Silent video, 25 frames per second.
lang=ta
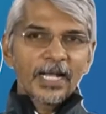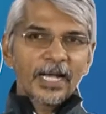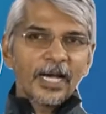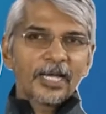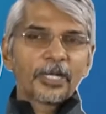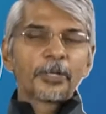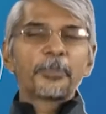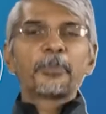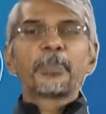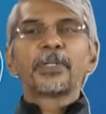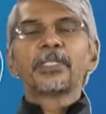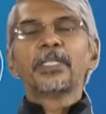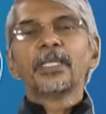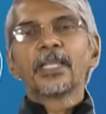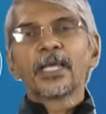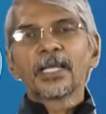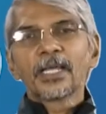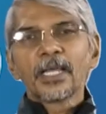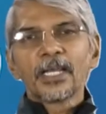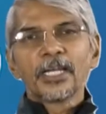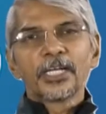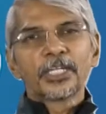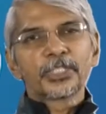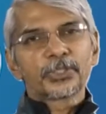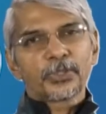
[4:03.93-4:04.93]
கருப்பு
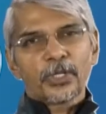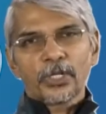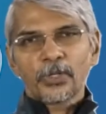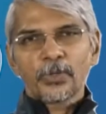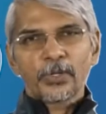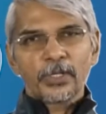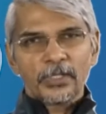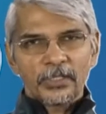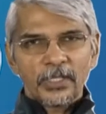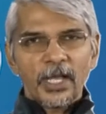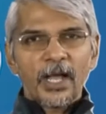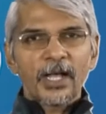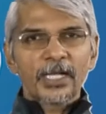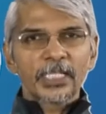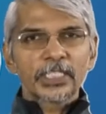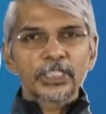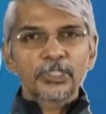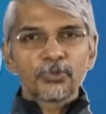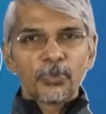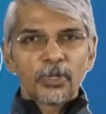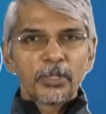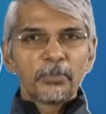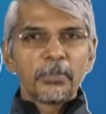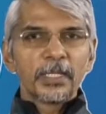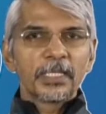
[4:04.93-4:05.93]
தினங்கள் என்று சொல்லக்கூடாது
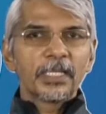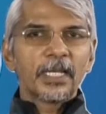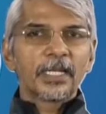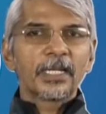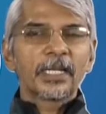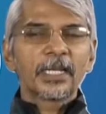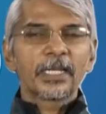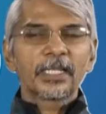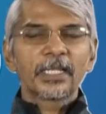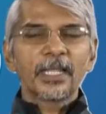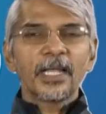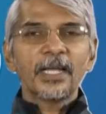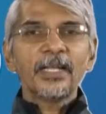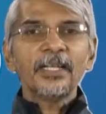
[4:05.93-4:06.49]
ஆகஸ்ட் ஒன்பது அன்றைக்கு